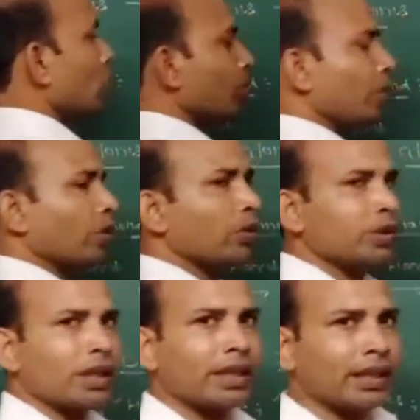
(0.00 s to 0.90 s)
उपयोग हो
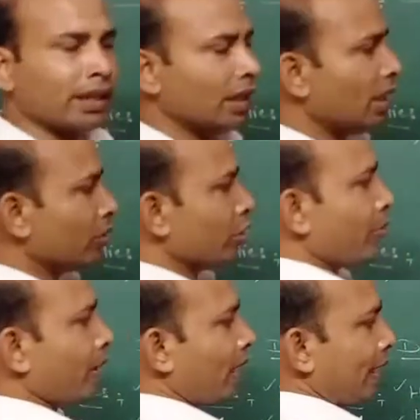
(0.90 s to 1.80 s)
जाते हैं तो इस
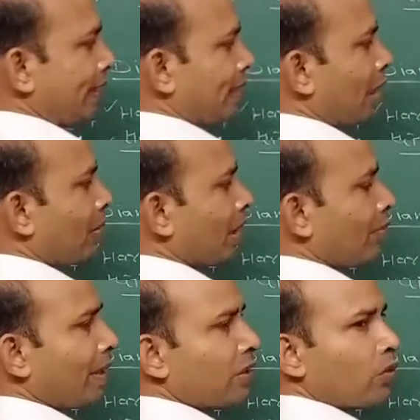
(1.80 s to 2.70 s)
प्रकार इस कार्बन के
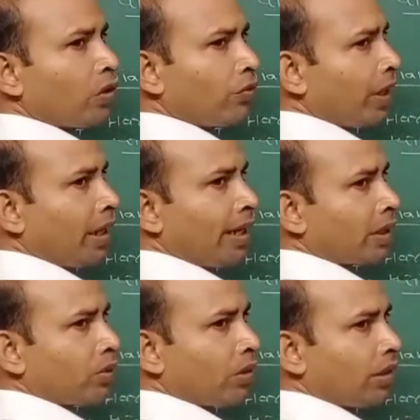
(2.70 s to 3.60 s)
पास कोई फ्री
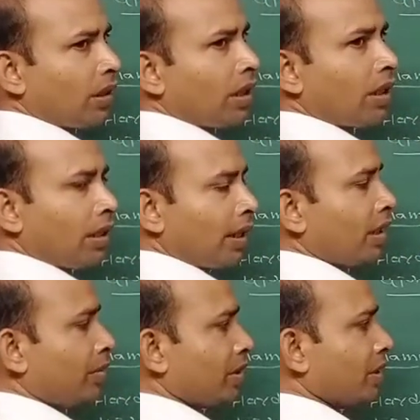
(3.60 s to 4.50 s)
इलेक्ट्रॉन
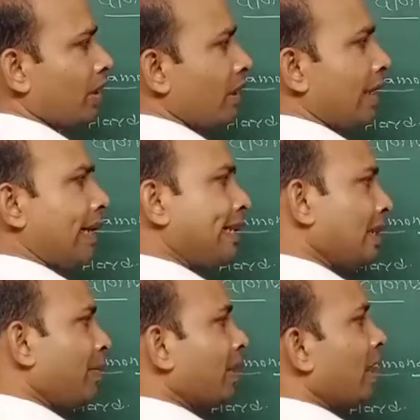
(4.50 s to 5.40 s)
नहीं बचता
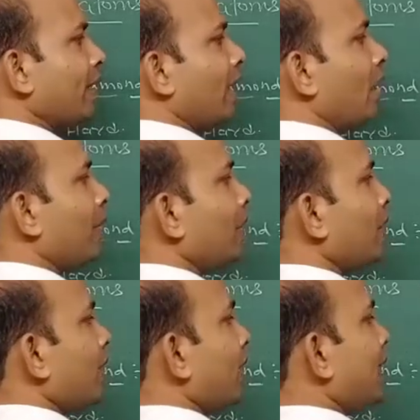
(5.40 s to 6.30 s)
इसी प्रकार यहाँ पर
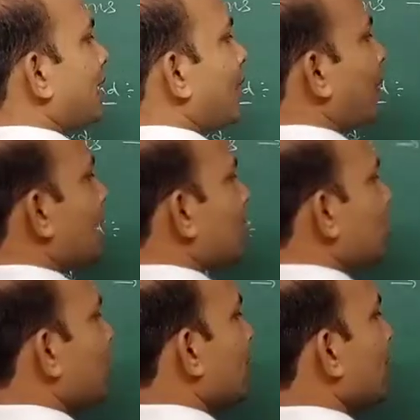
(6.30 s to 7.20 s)
इसके पास भी
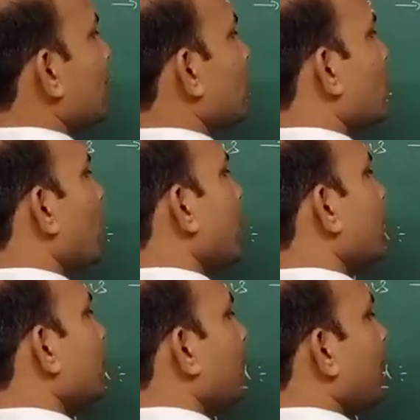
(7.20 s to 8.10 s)
जो है
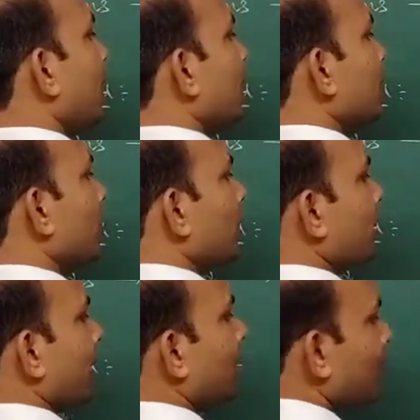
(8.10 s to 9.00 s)
कोई फ्री इलेक्ट्रॉन नहीं